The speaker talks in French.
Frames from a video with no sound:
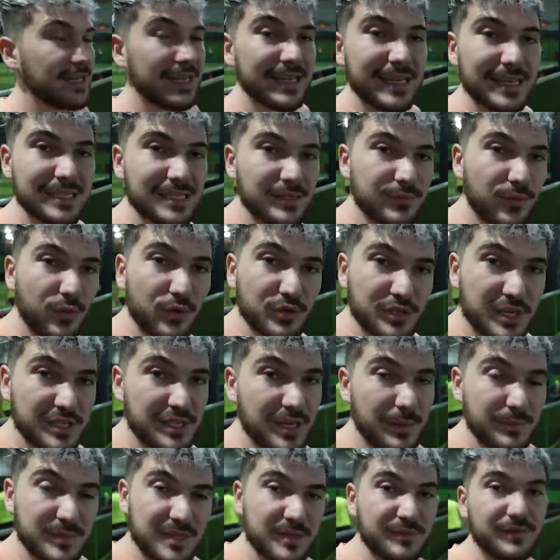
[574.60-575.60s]
Les gars si vous
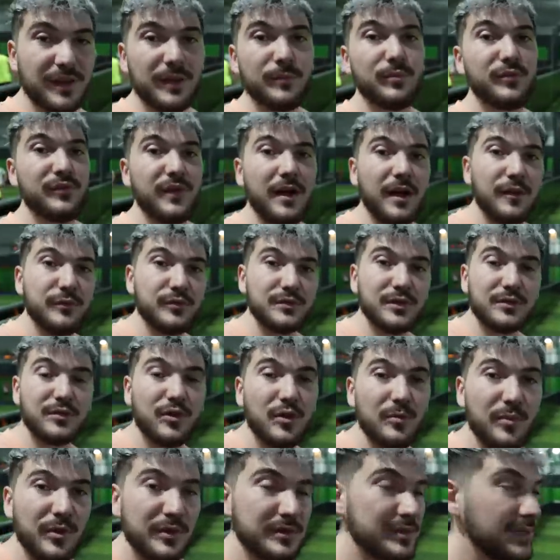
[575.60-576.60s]
recherchez un petit five pour faire un foot
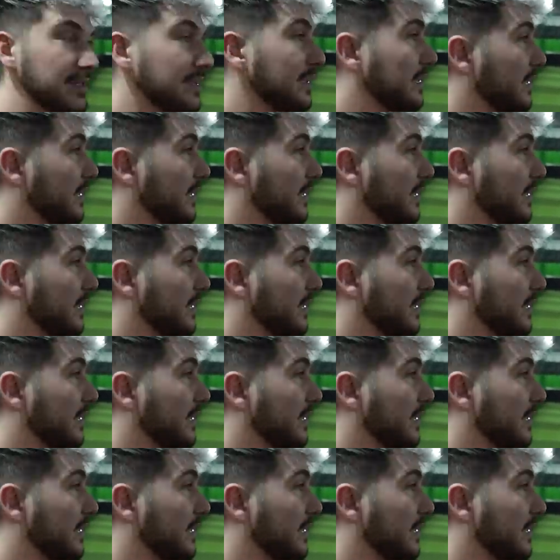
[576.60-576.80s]
entre potes